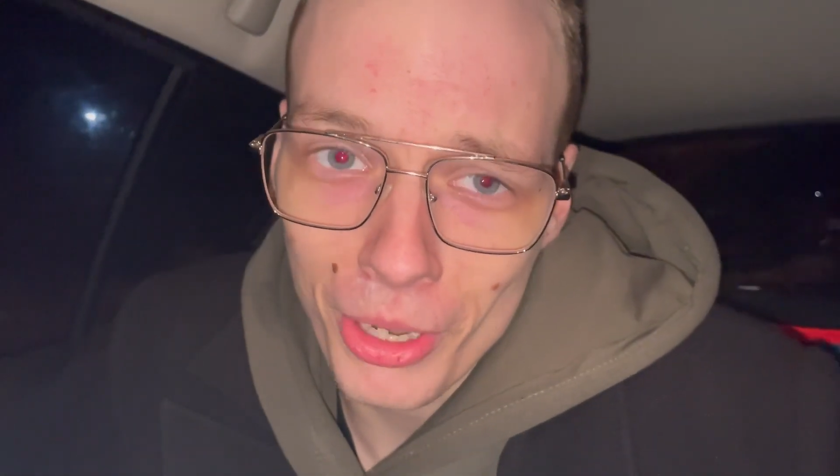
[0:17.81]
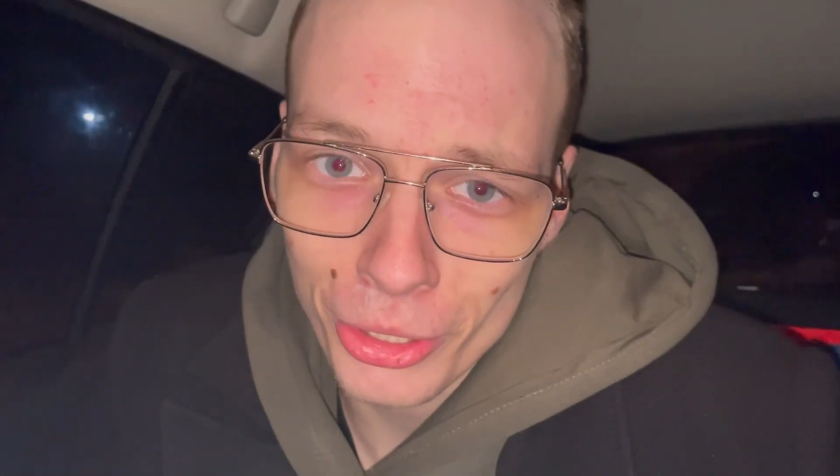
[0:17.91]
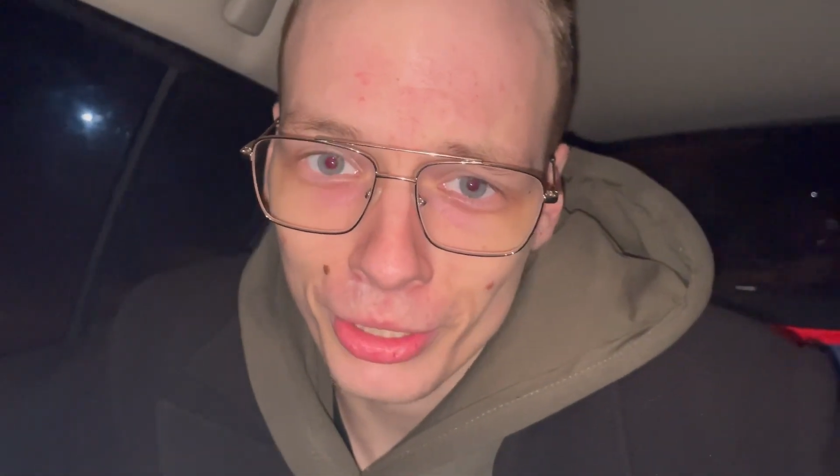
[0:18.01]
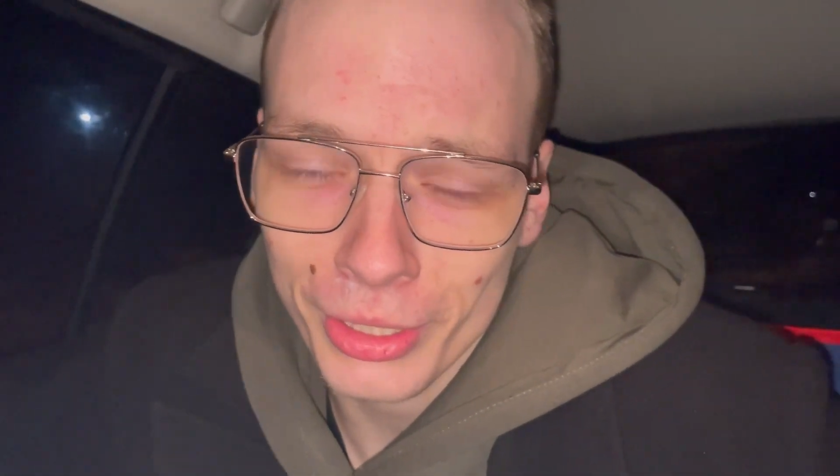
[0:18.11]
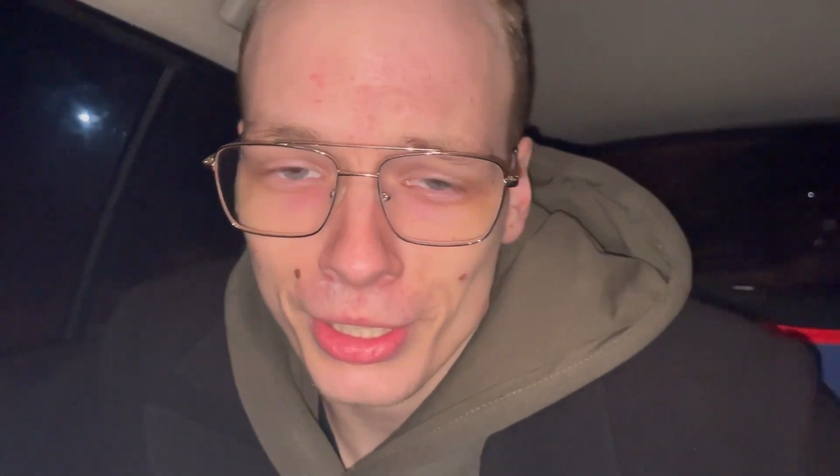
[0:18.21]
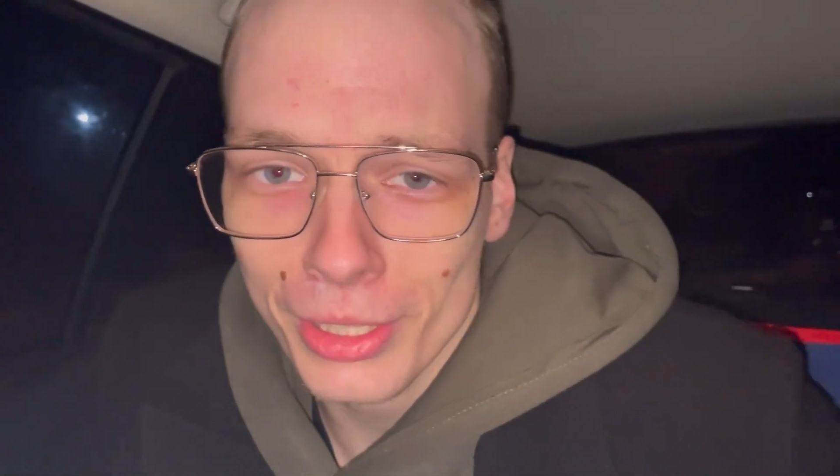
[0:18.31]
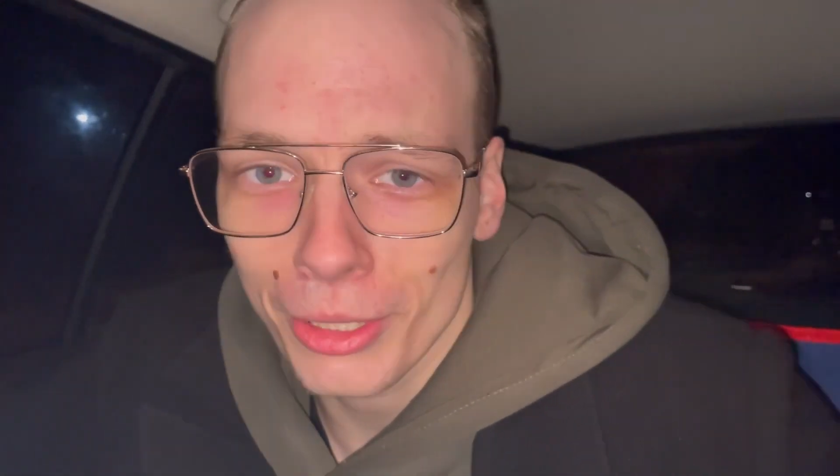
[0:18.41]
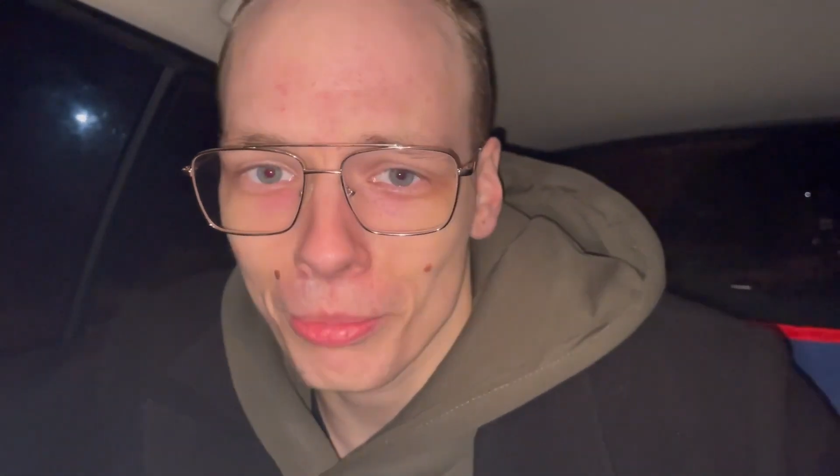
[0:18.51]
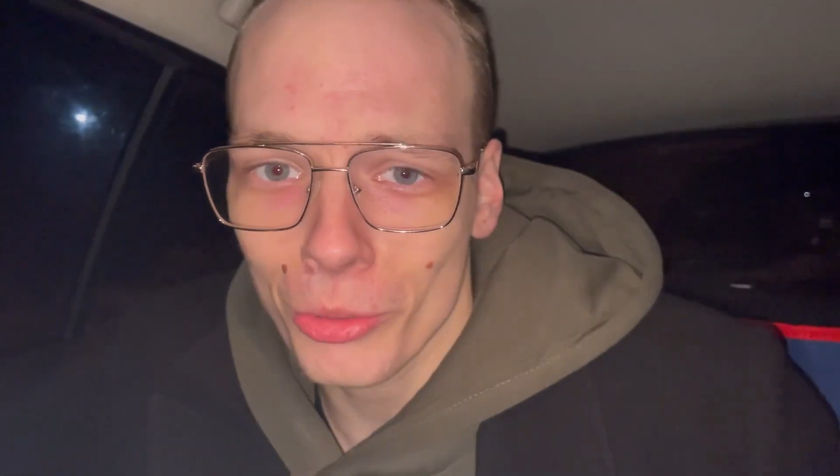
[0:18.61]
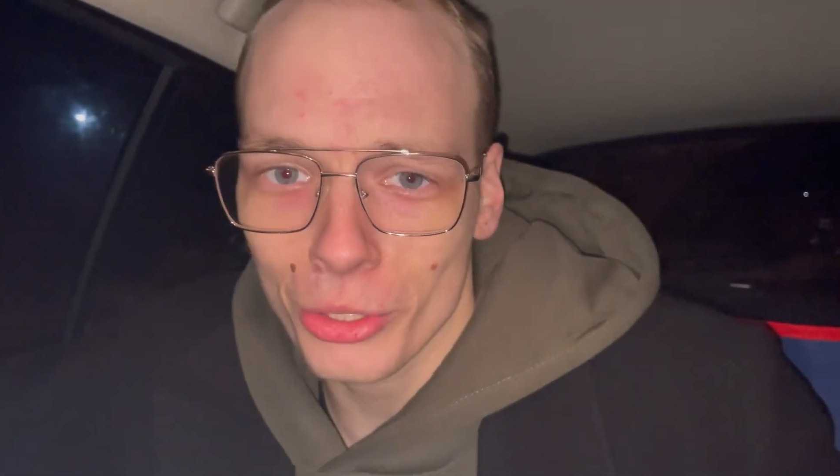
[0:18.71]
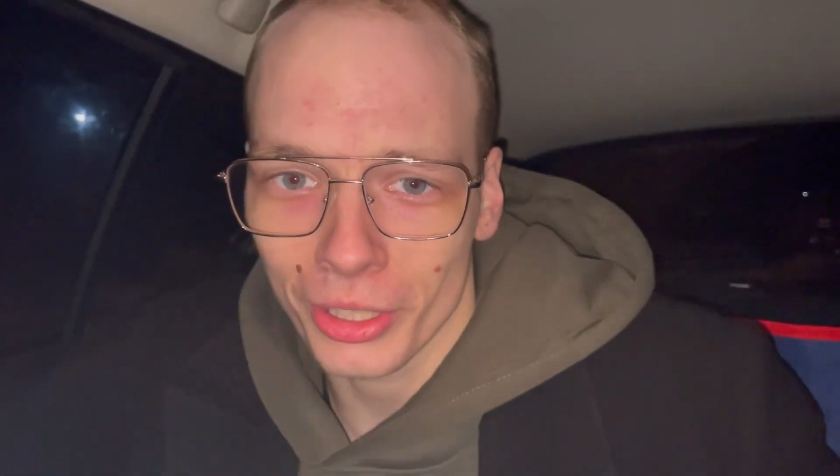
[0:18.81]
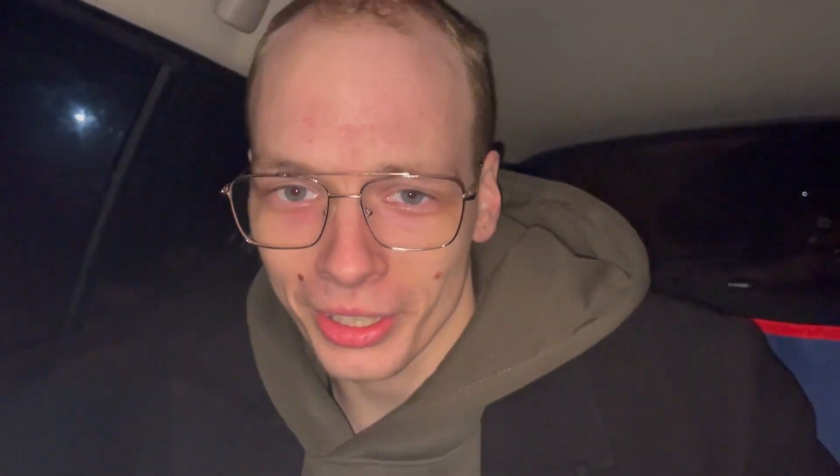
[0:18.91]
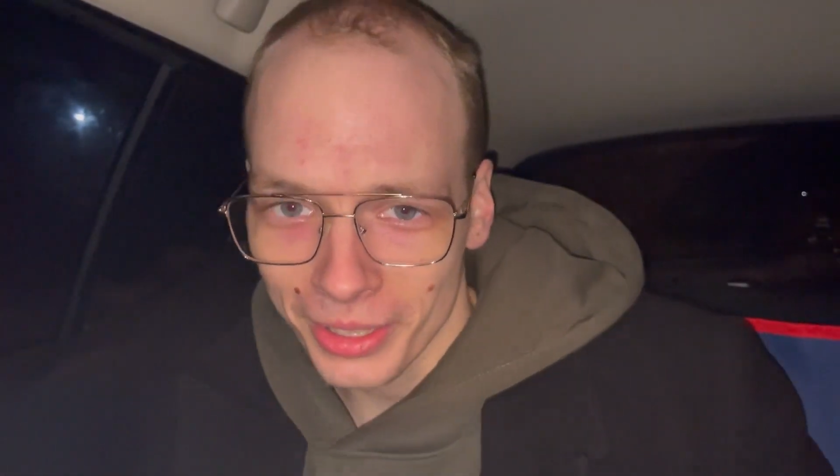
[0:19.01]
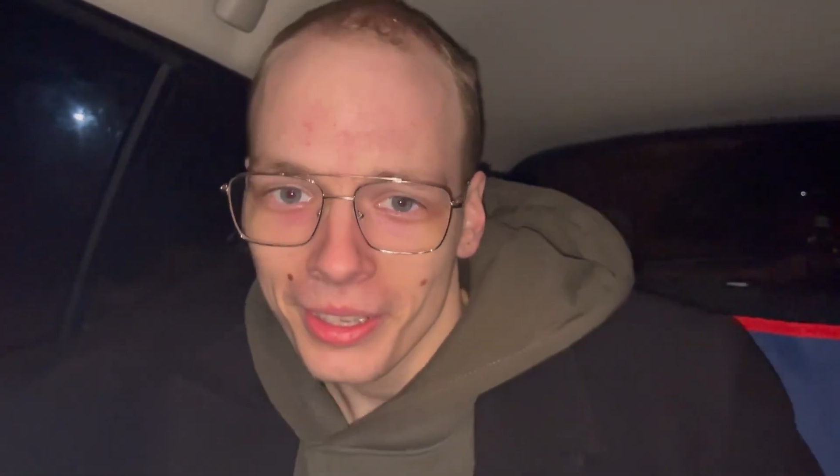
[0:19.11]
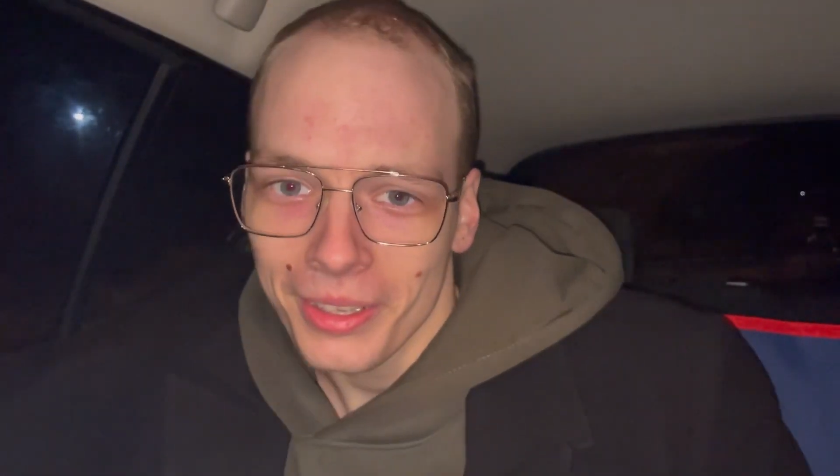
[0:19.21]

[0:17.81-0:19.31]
Маша 13 лет пошлая.